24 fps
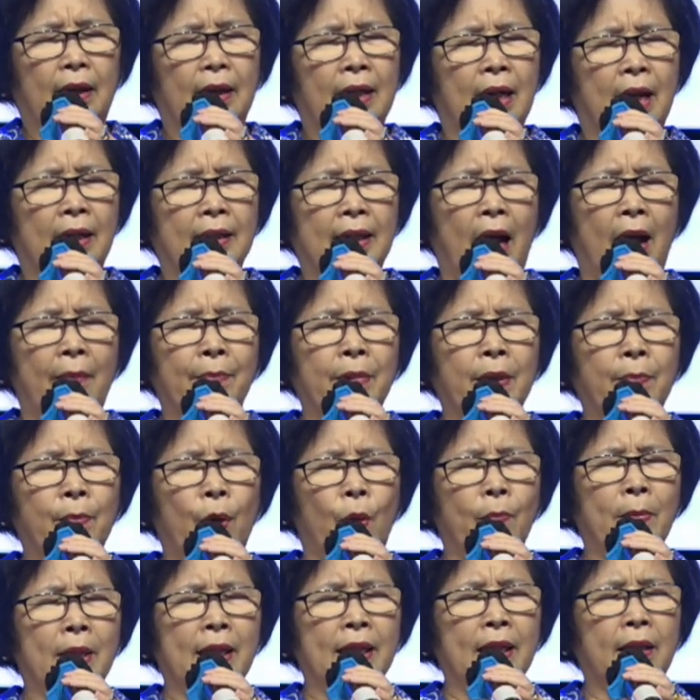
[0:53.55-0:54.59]
Dan kami
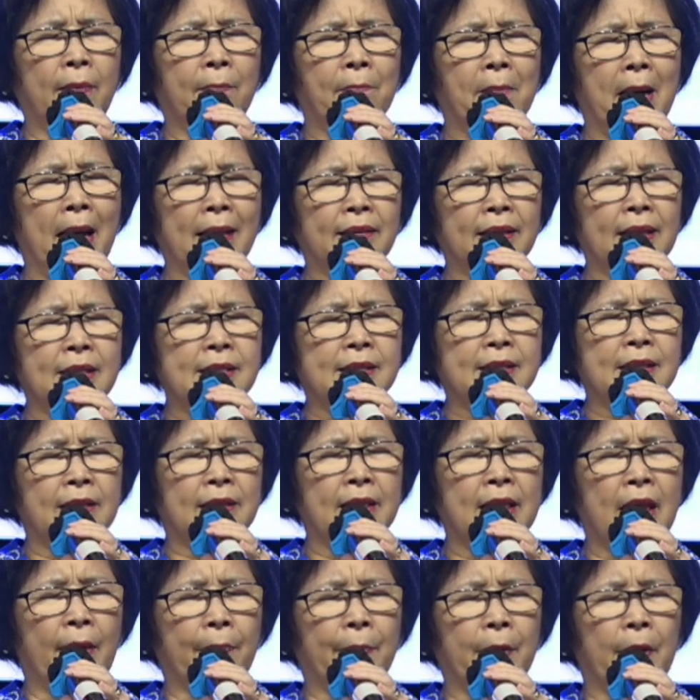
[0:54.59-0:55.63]
mau menikmati
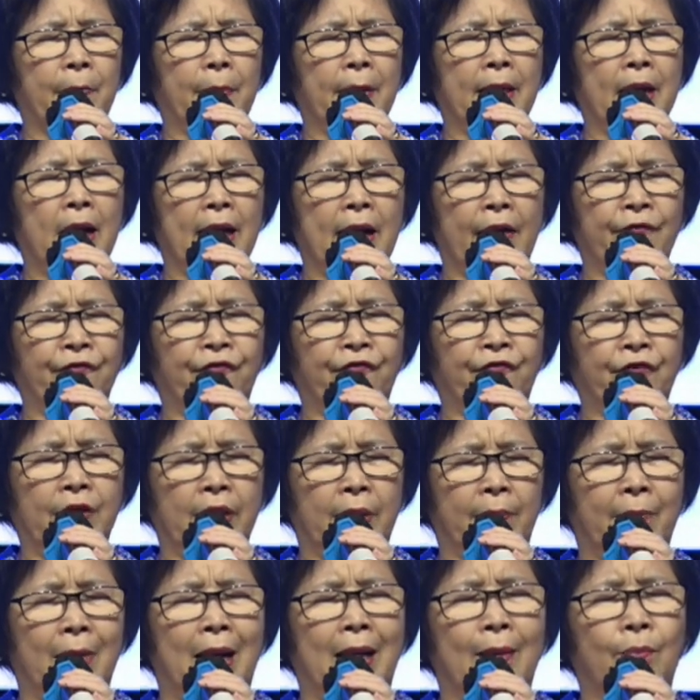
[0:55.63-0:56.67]
setiap kebenaran
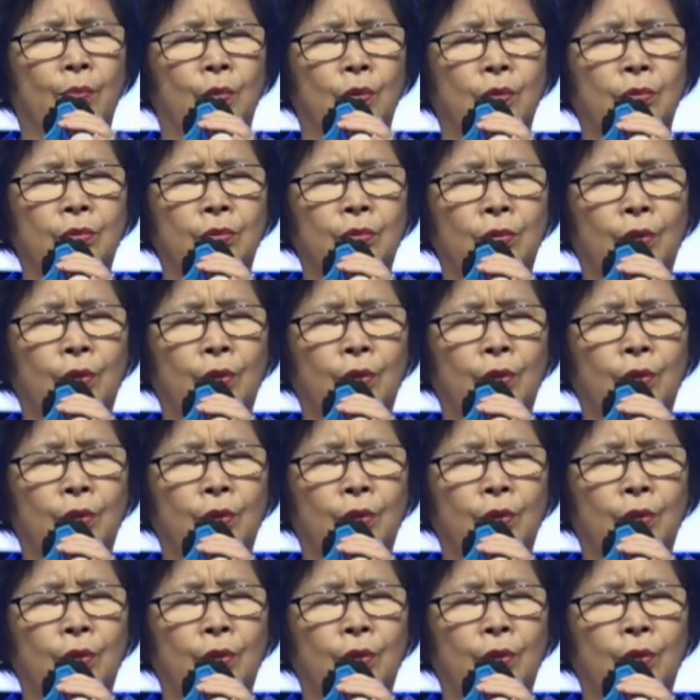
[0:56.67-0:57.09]
FirmanMu